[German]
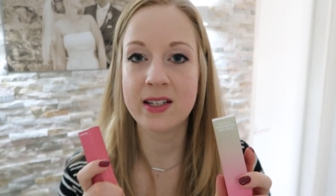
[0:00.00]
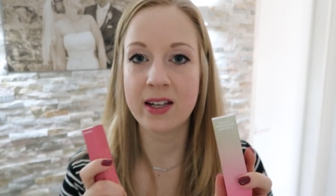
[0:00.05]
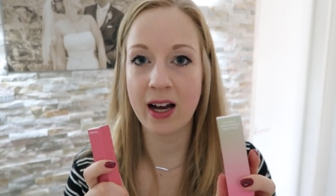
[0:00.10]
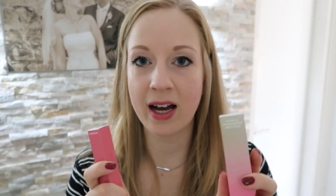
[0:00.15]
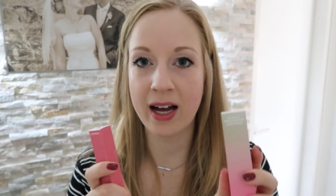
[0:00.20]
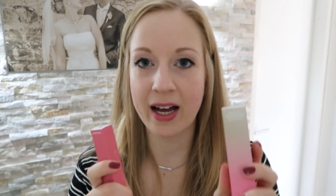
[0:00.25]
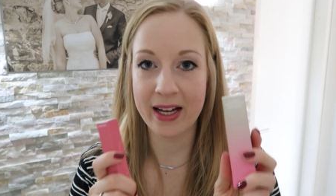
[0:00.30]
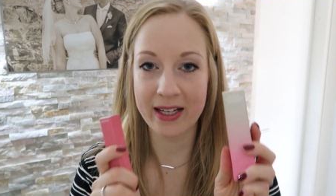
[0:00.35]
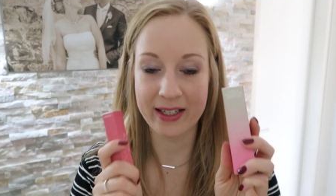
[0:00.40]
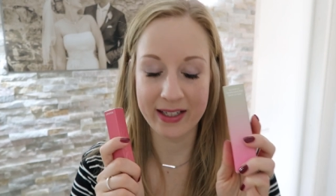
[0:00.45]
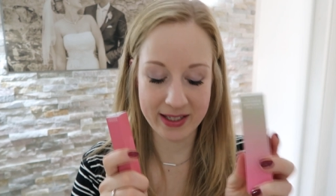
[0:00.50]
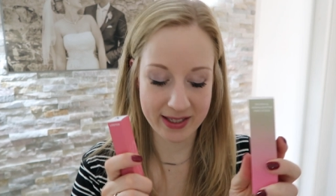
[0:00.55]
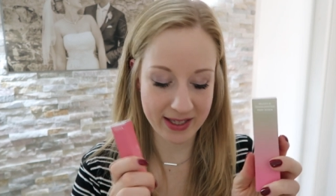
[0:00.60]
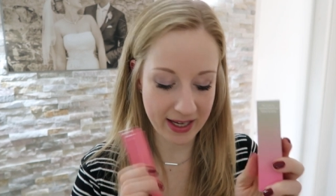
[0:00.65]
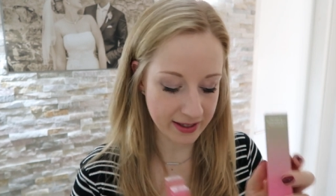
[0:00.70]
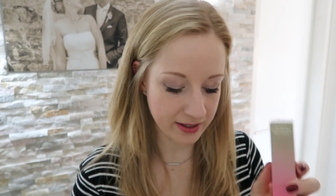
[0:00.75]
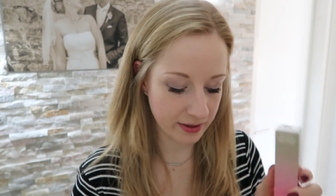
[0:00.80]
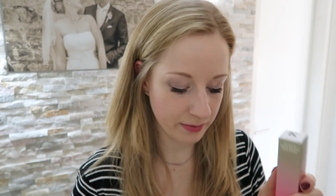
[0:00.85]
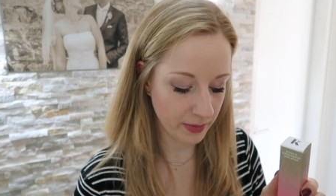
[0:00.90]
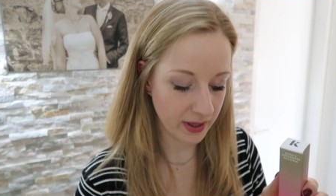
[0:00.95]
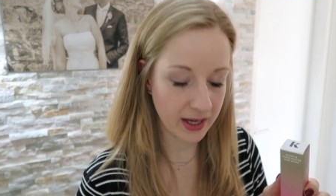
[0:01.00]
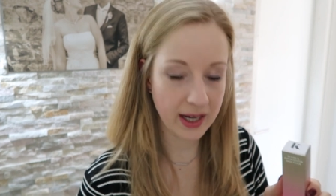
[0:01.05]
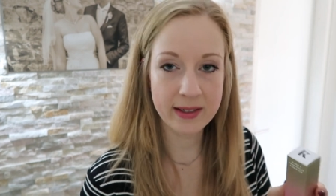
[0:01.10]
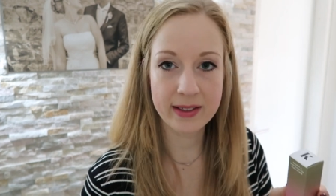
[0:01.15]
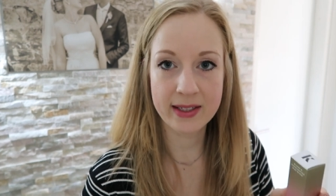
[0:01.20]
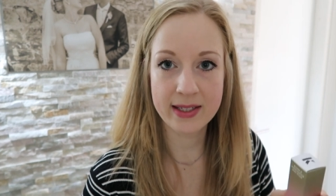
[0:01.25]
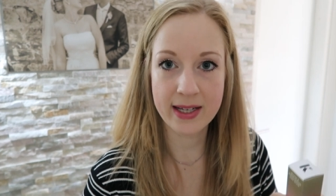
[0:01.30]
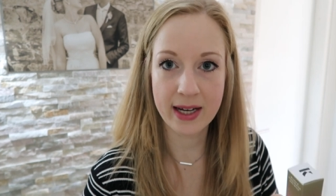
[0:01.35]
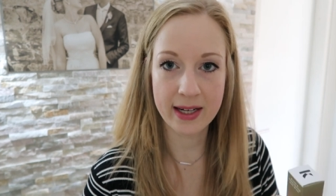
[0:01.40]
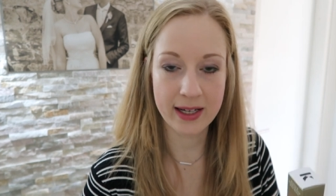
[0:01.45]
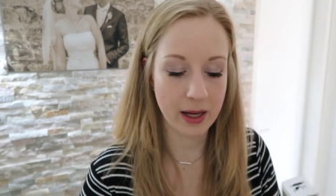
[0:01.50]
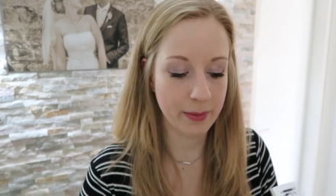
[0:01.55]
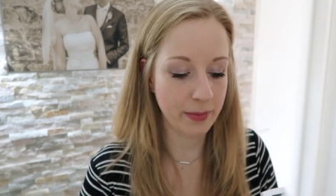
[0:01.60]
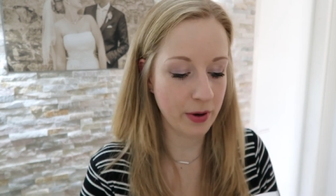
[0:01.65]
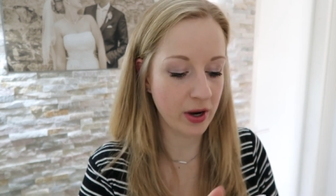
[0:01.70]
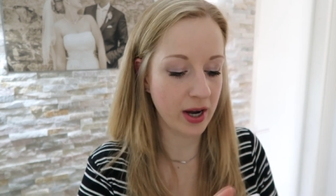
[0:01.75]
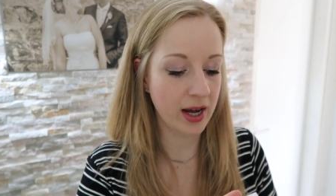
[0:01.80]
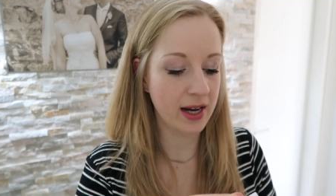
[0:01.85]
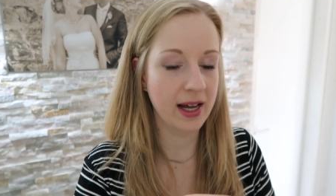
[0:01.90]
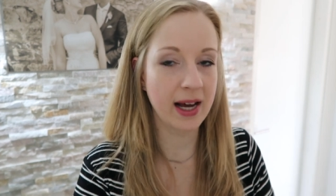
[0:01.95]
hier ein Set. Man kann die Sachen
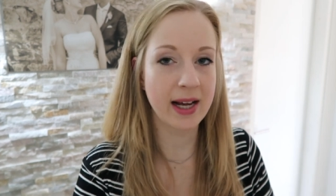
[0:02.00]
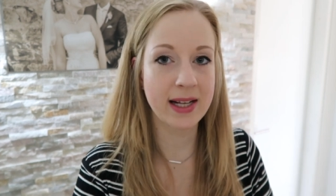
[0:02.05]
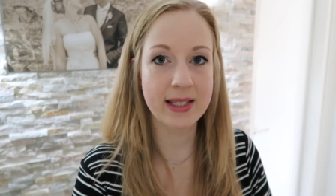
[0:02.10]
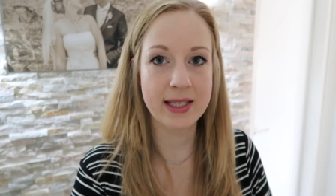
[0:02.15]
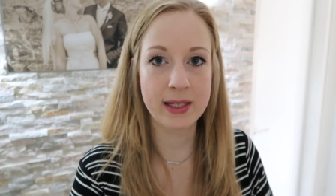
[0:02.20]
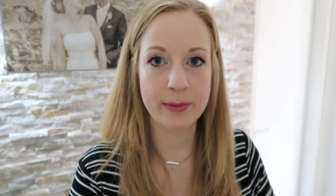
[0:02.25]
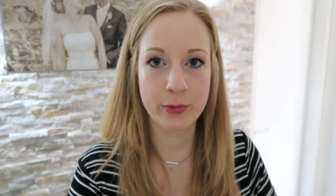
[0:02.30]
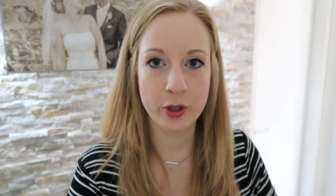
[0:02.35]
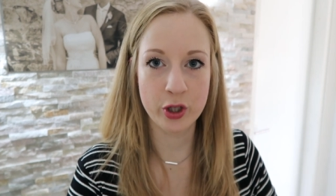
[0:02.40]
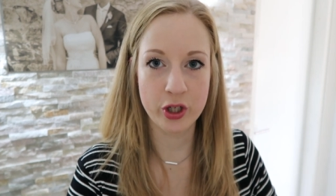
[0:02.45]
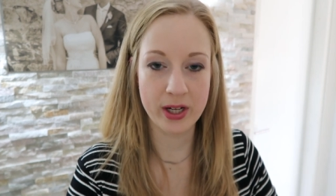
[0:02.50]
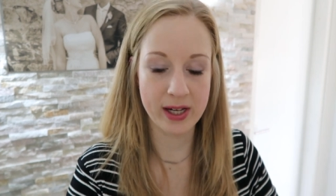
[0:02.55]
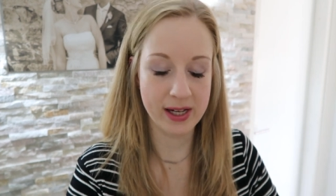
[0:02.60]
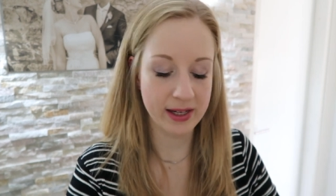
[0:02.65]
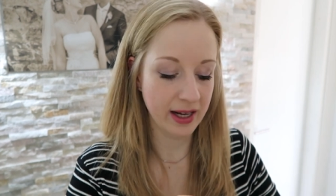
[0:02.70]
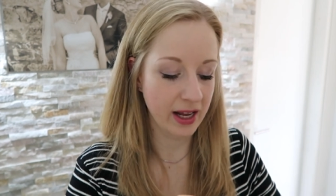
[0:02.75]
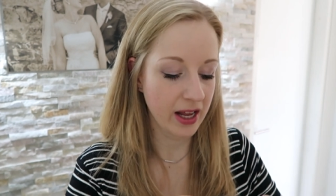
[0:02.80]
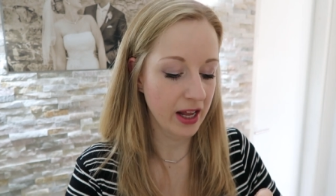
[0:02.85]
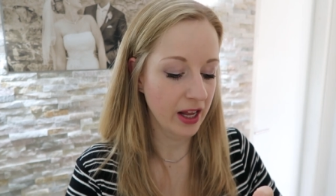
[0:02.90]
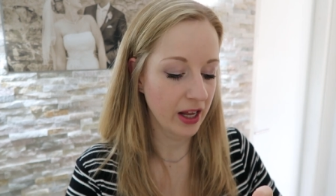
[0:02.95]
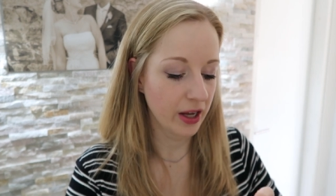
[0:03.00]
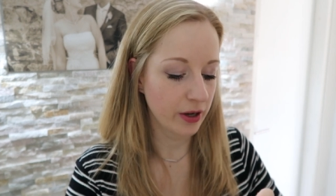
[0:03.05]
auch alle einzeln bestellen.